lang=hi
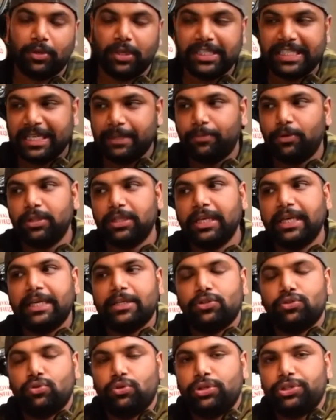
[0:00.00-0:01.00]
तो इसलिए बोलते हैं
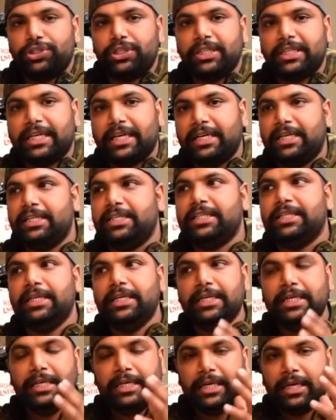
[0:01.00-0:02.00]
कि सुनिश्चित कर लीजिए